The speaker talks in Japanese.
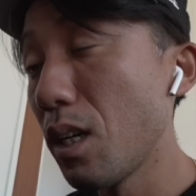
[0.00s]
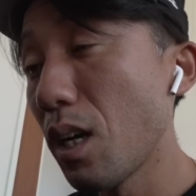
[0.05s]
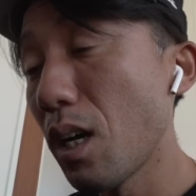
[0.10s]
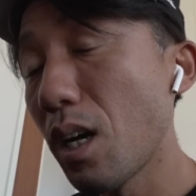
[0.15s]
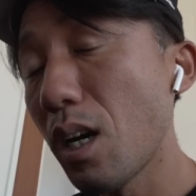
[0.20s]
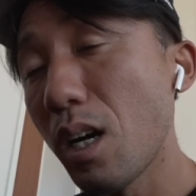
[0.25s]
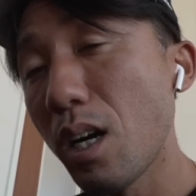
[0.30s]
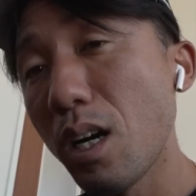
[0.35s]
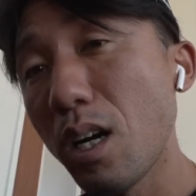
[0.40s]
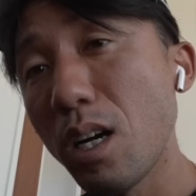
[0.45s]

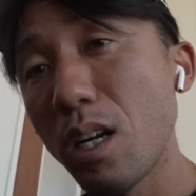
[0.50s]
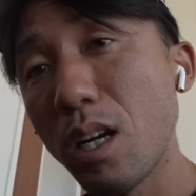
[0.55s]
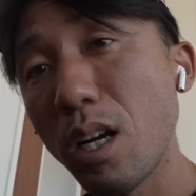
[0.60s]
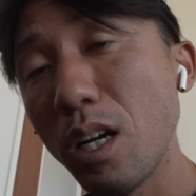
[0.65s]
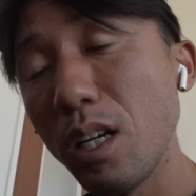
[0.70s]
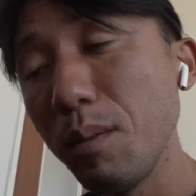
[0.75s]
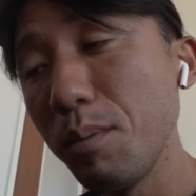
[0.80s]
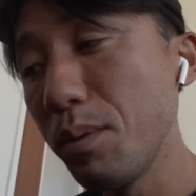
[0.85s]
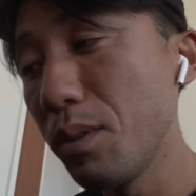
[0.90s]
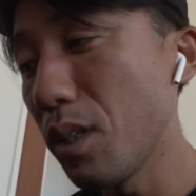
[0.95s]

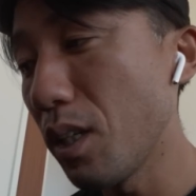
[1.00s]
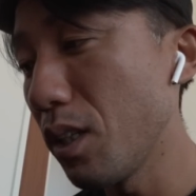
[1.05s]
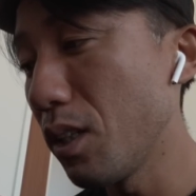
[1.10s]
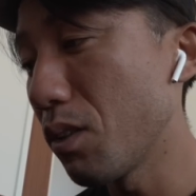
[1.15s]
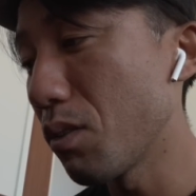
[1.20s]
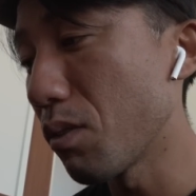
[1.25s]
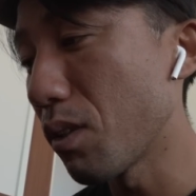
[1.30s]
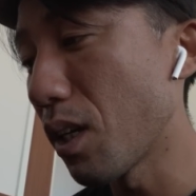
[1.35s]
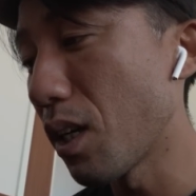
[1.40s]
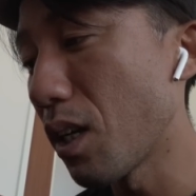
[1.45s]
やーライブない
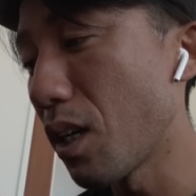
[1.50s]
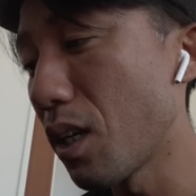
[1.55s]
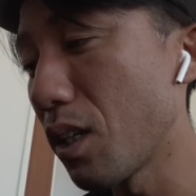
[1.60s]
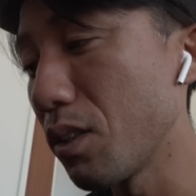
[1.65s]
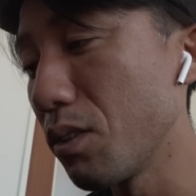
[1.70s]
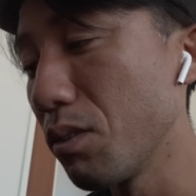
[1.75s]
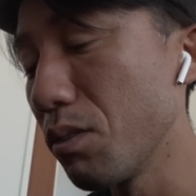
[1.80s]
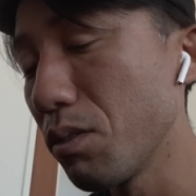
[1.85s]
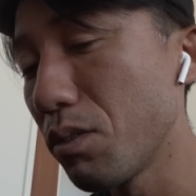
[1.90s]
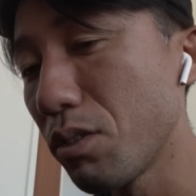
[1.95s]
とな
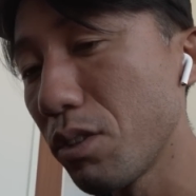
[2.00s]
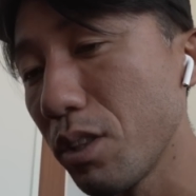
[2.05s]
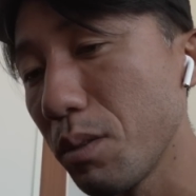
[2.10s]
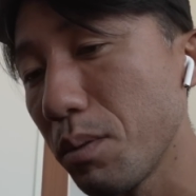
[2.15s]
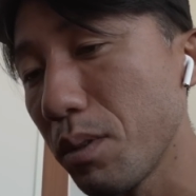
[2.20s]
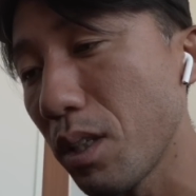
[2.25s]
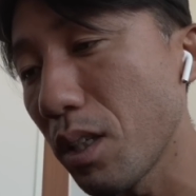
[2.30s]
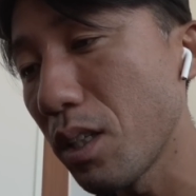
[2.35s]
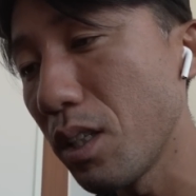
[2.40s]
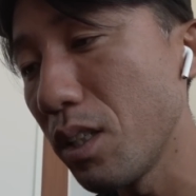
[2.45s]

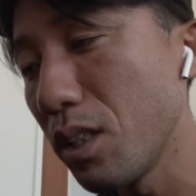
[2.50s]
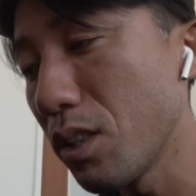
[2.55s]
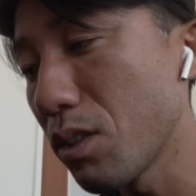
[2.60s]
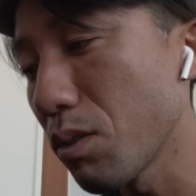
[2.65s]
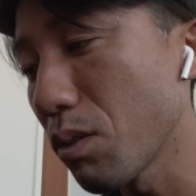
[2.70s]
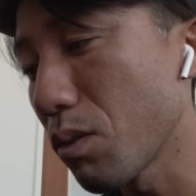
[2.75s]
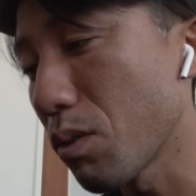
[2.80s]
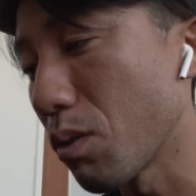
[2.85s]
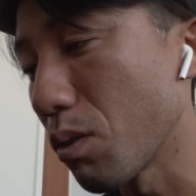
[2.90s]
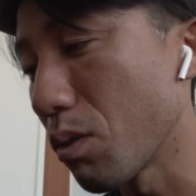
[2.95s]
YouTube 的に
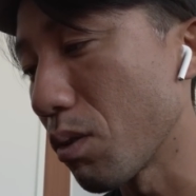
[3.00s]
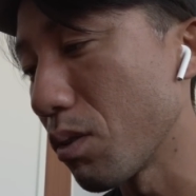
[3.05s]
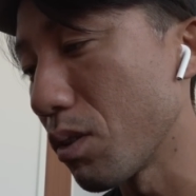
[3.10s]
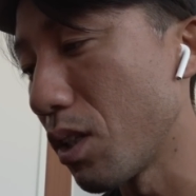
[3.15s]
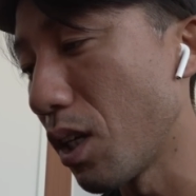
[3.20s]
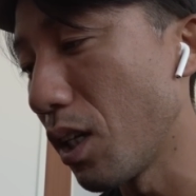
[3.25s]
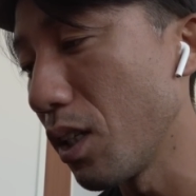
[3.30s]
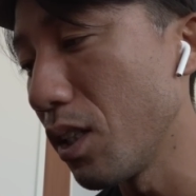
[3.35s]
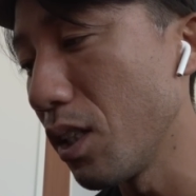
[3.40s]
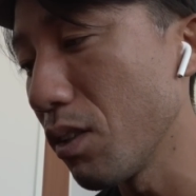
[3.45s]
ちょっと
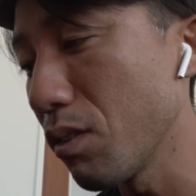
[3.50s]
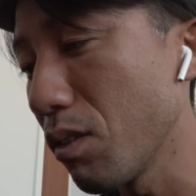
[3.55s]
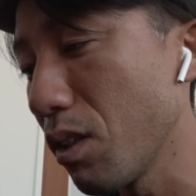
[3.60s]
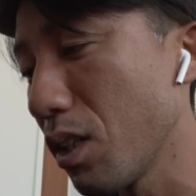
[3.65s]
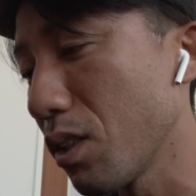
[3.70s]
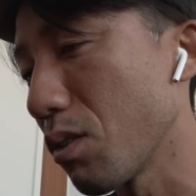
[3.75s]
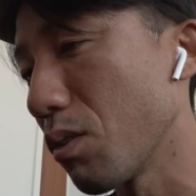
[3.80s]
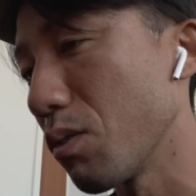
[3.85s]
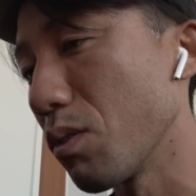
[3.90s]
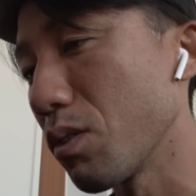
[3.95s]
ライディング映
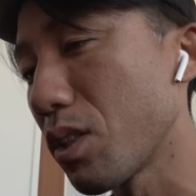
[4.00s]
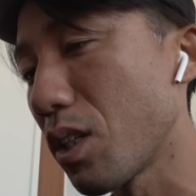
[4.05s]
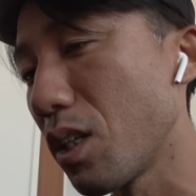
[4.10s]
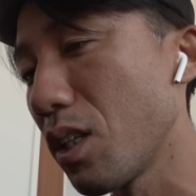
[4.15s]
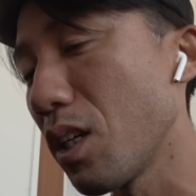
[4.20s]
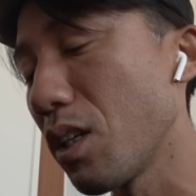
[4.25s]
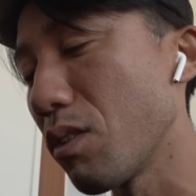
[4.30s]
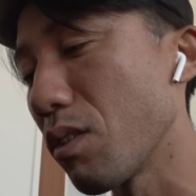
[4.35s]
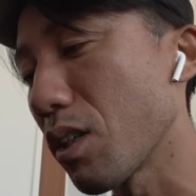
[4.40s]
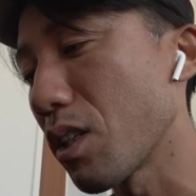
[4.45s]
像載せれ
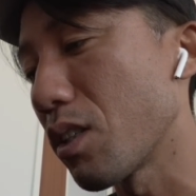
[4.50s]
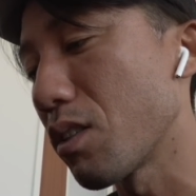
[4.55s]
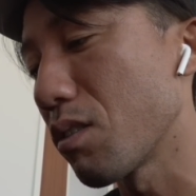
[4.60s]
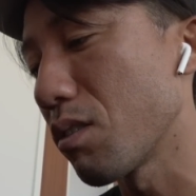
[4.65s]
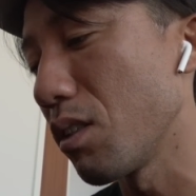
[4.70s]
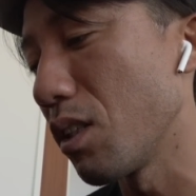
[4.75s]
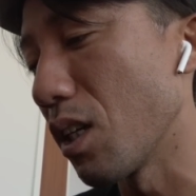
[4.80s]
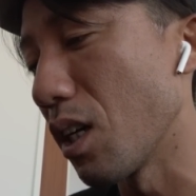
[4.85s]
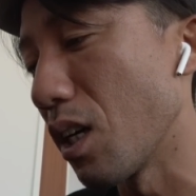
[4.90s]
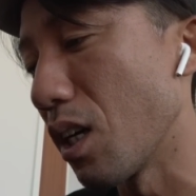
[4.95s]
ないのはきつ
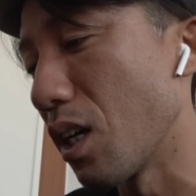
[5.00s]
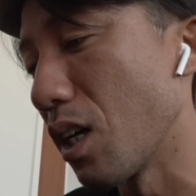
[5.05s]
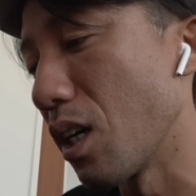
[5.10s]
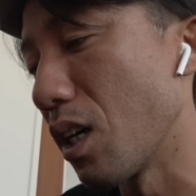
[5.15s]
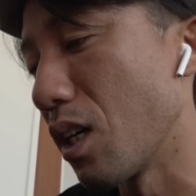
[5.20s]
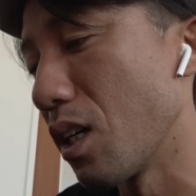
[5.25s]
いな